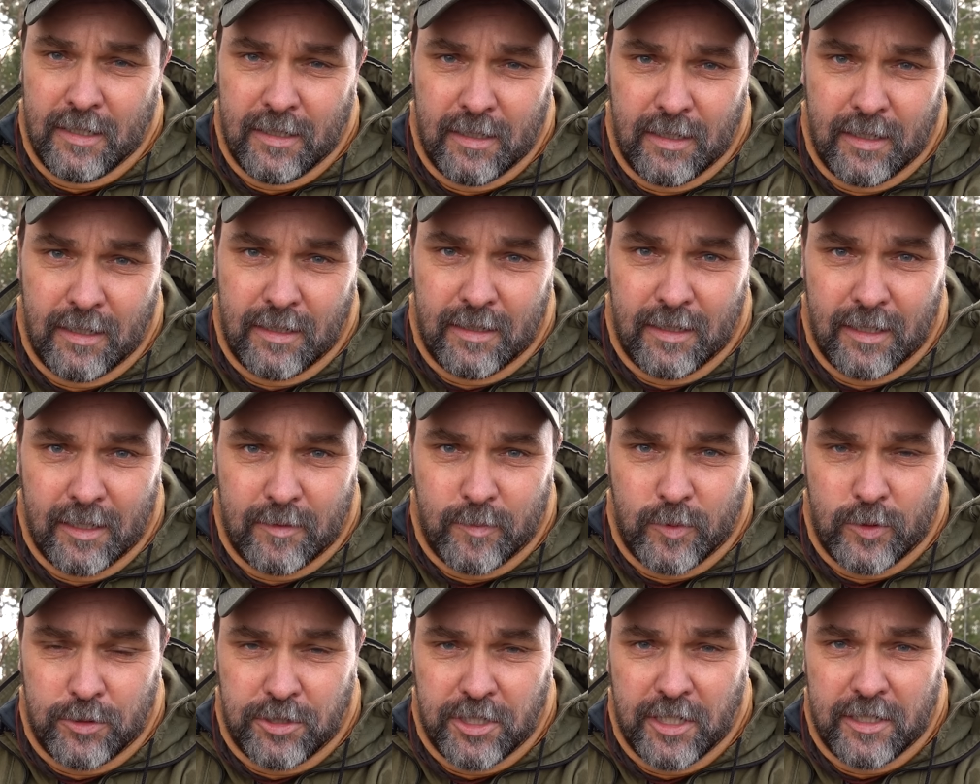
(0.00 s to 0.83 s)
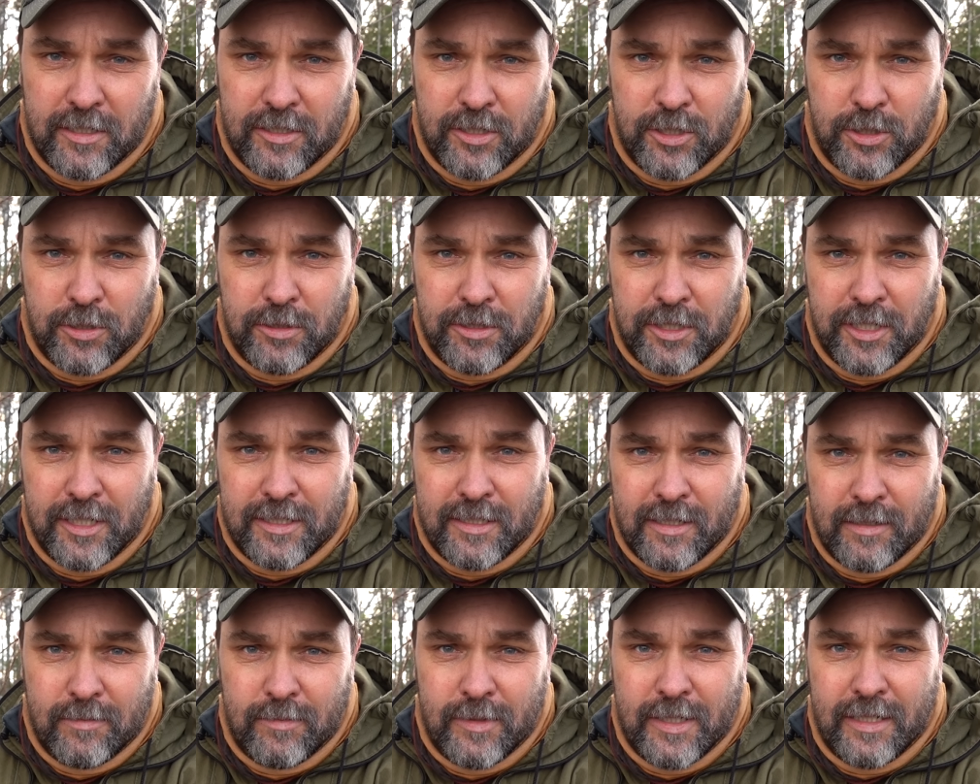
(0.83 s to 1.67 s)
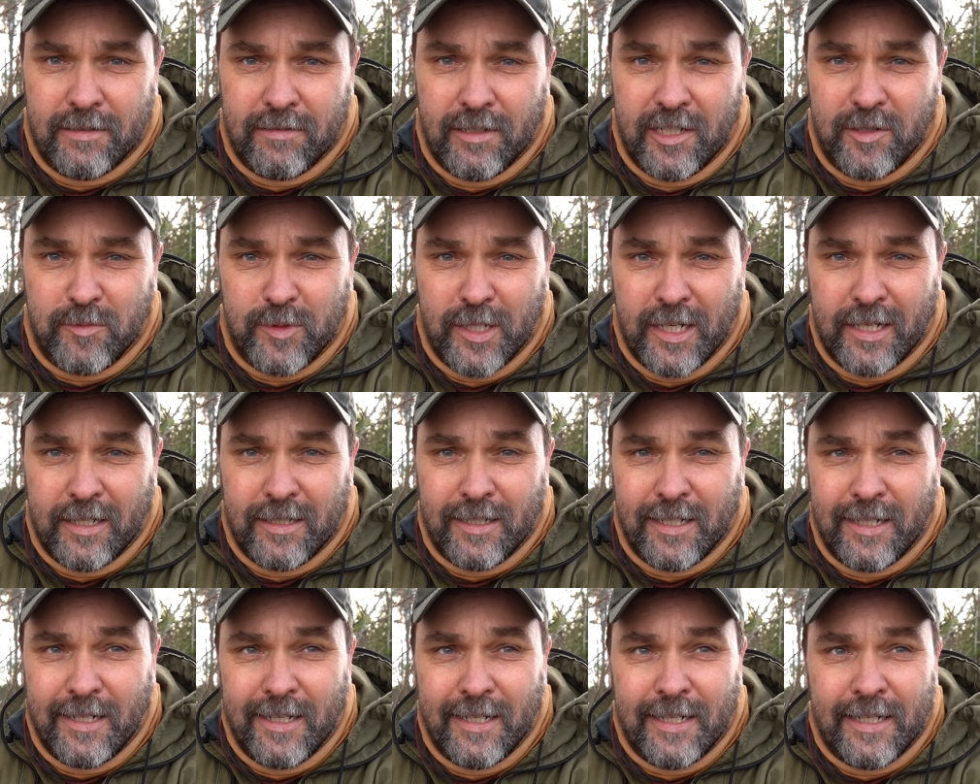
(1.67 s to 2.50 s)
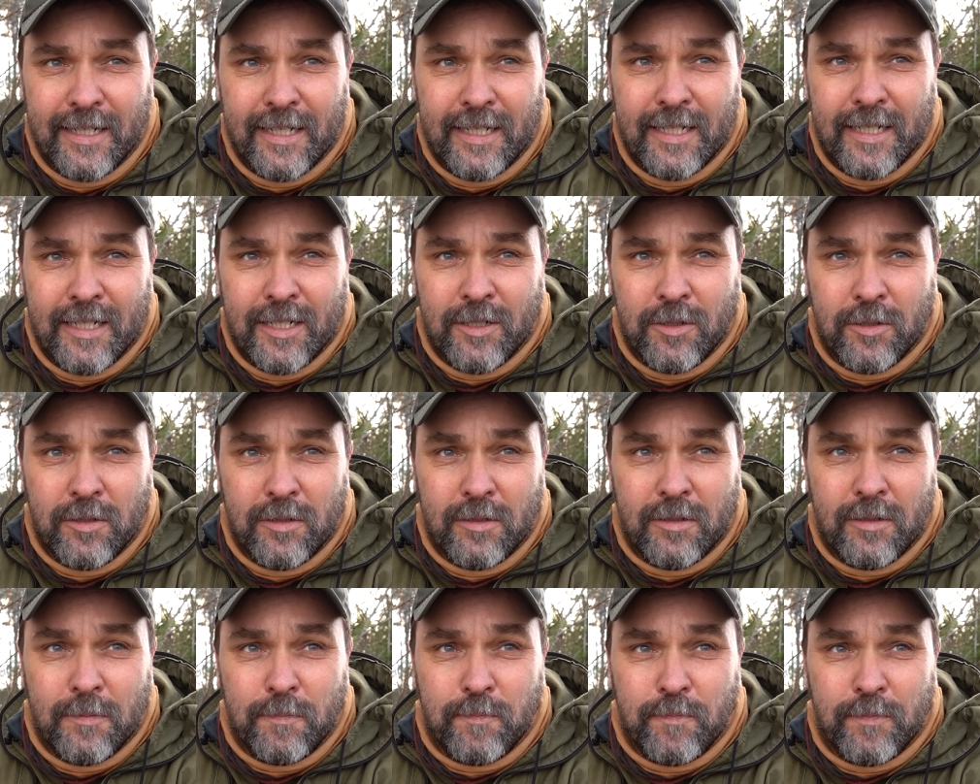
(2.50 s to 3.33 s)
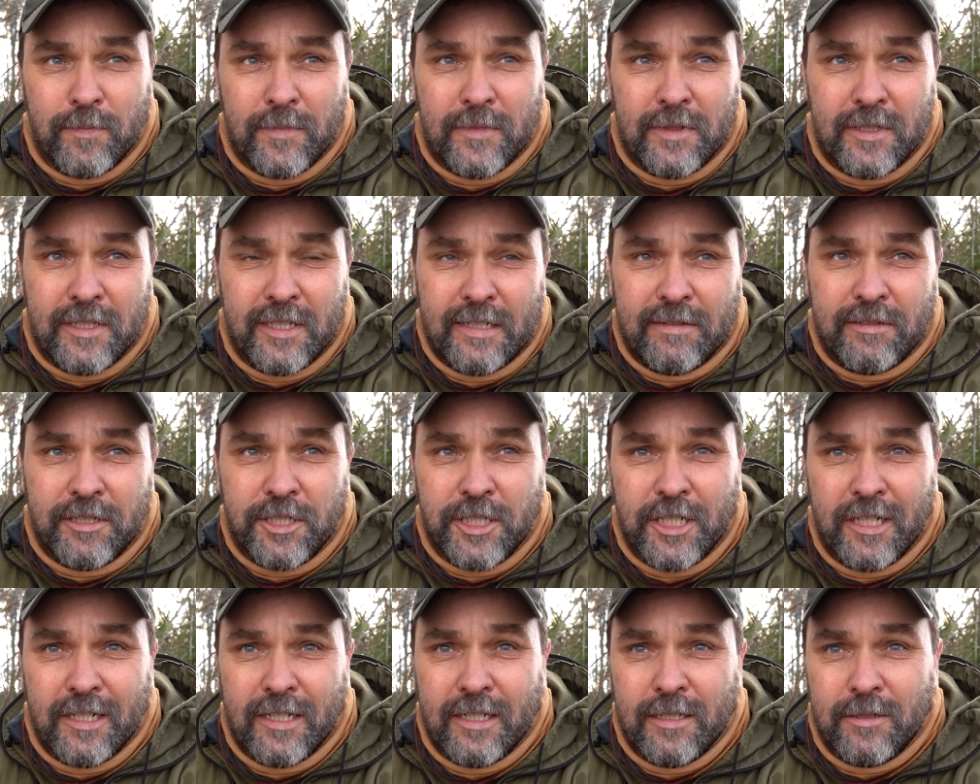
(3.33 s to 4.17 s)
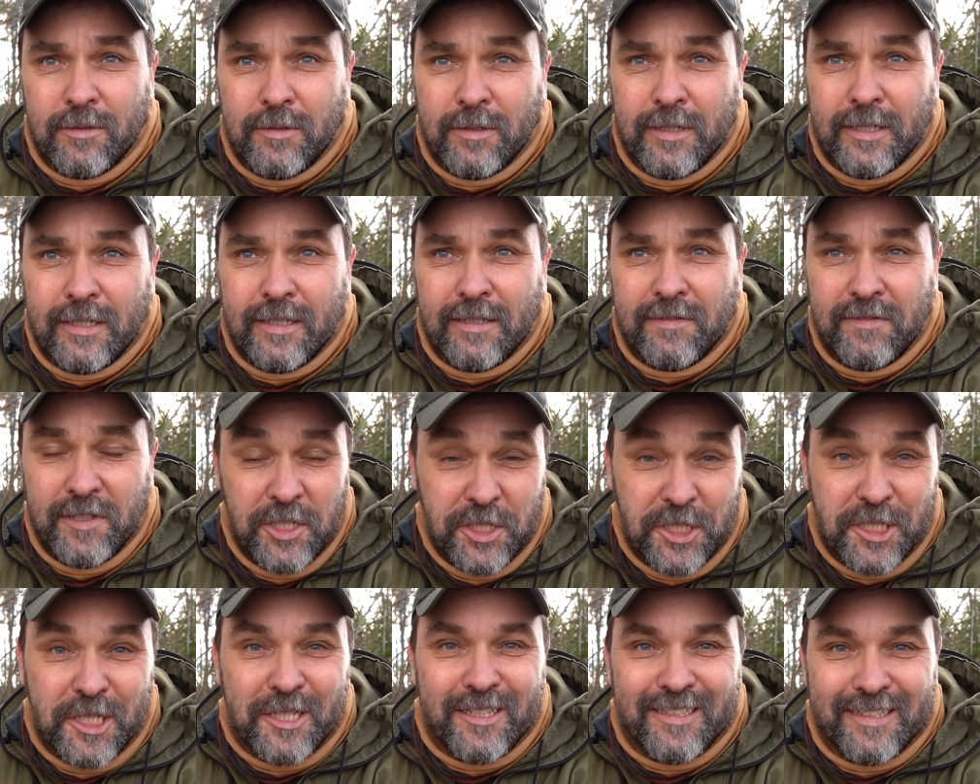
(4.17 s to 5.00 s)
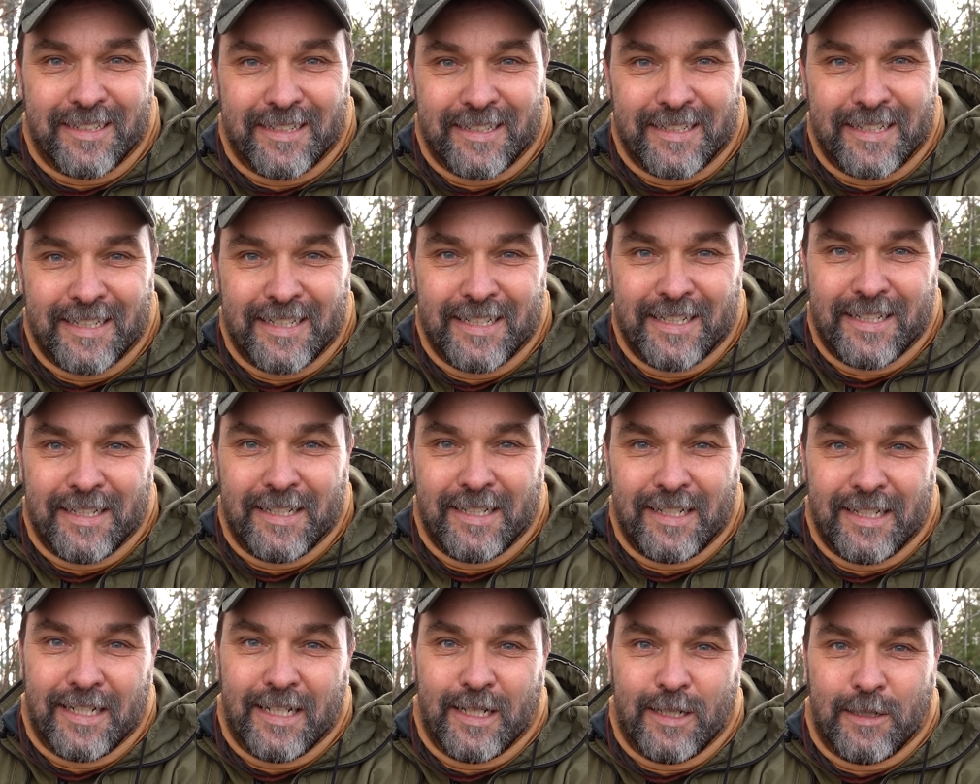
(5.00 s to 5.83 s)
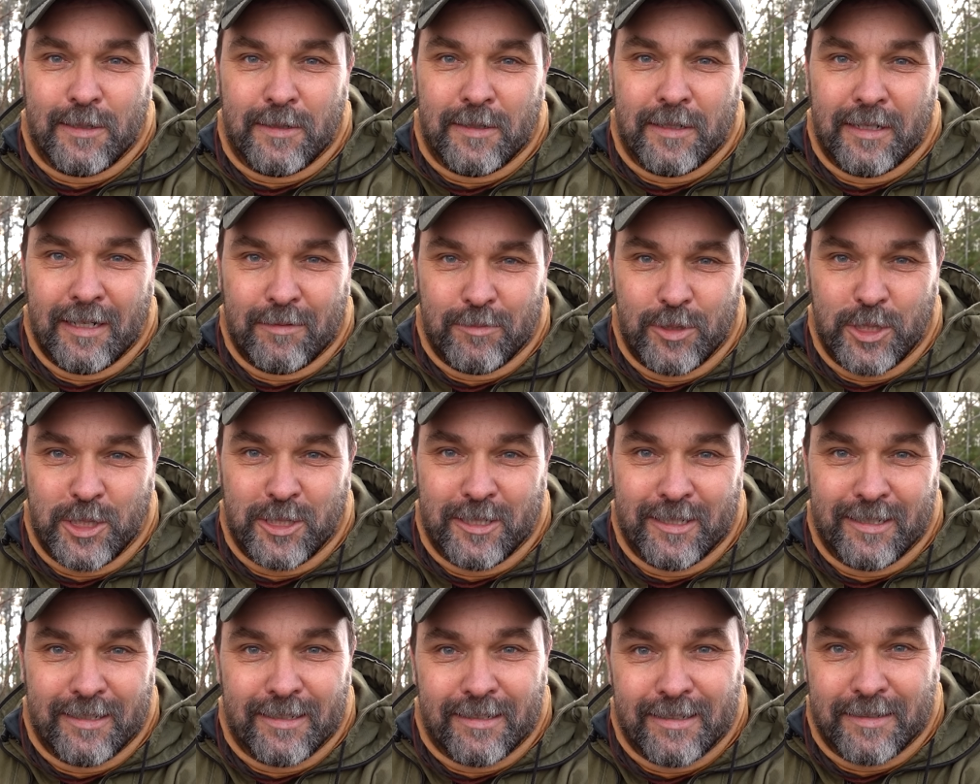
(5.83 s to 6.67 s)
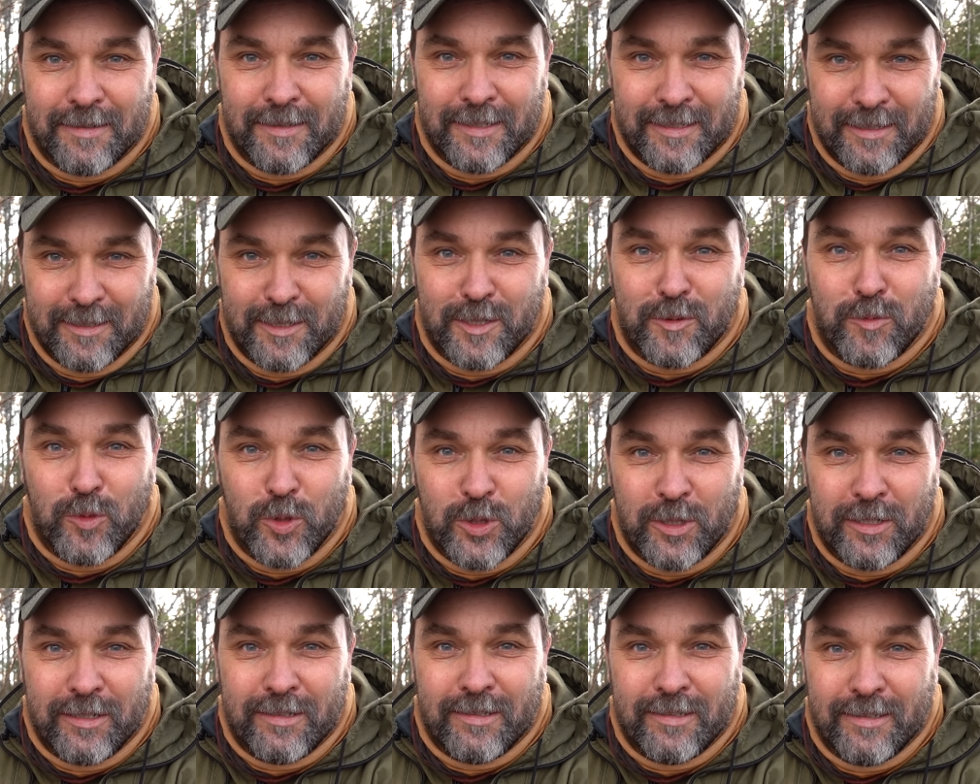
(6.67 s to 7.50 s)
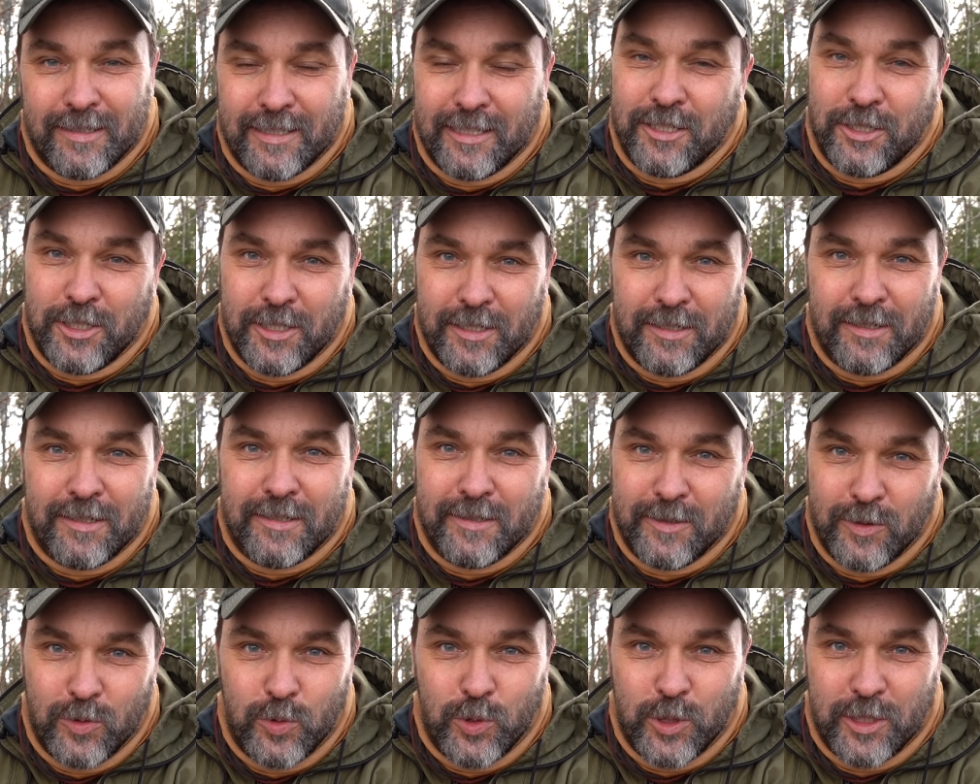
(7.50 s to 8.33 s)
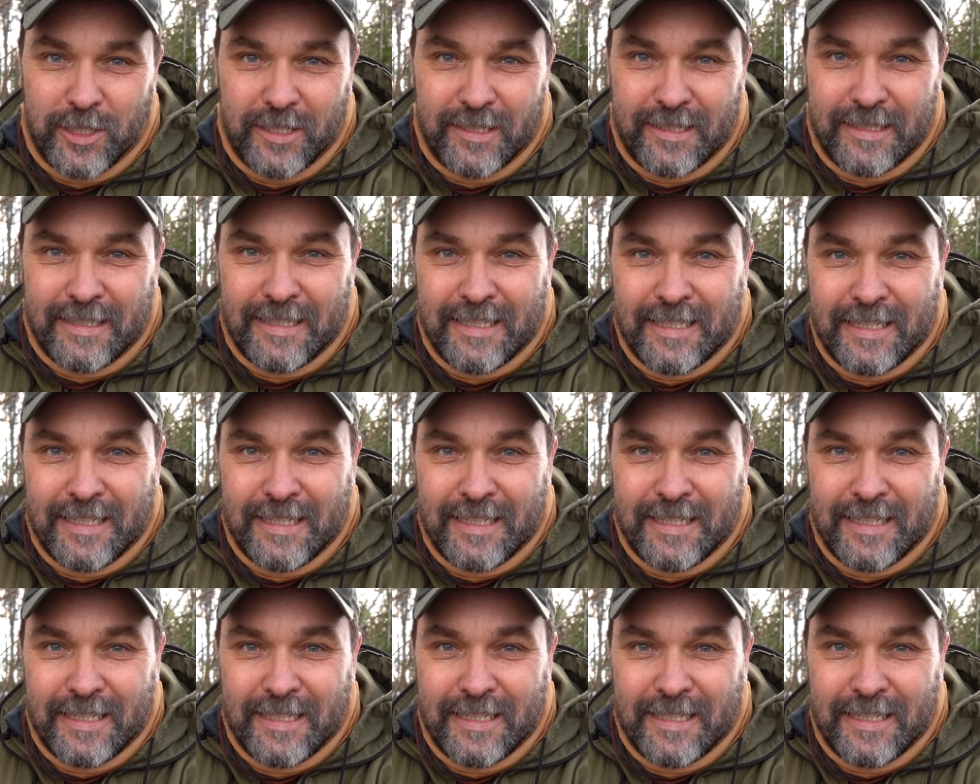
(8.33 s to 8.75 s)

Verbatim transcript: Да, так получается, что часто мы говорим на канале о тех вещах, которые вещи, и э, обычно это смотрят значительно лучше.